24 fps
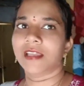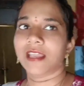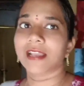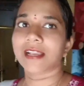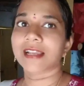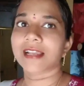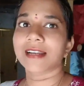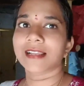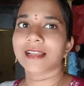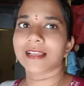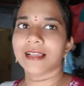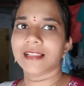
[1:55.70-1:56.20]

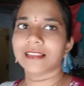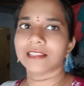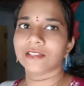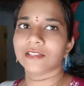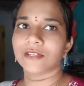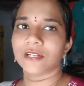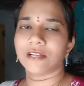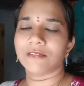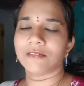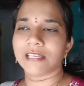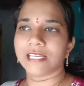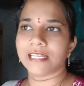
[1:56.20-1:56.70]
ఎక్కడికి
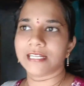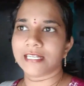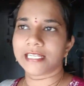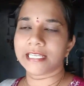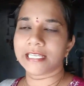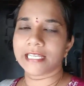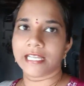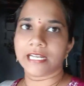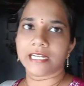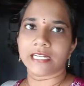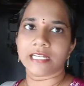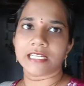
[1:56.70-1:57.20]
వెళ్తున్నాం
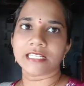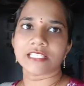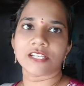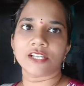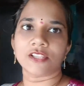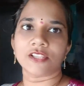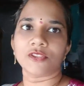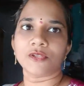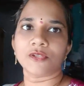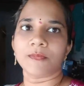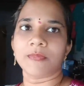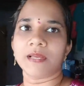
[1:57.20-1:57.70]
ఏంటి అంటే
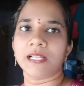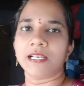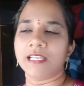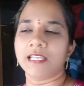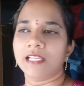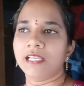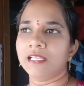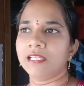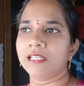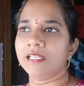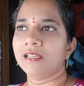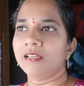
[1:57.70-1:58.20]

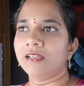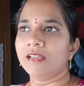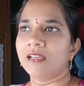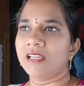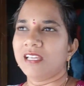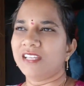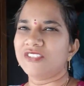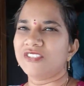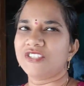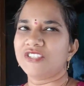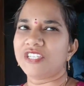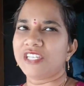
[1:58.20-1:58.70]
సత్తుపల్లి
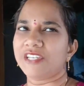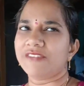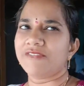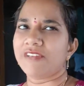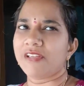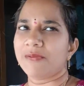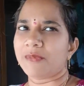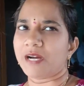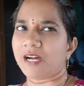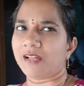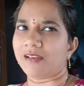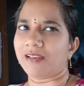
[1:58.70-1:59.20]

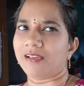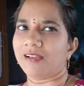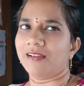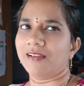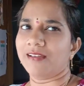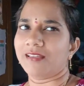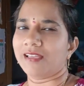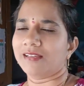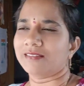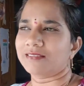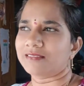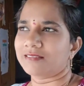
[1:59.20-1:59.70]
జీవి మాల
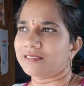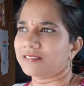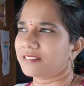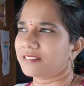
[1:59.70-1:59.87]
ఎస్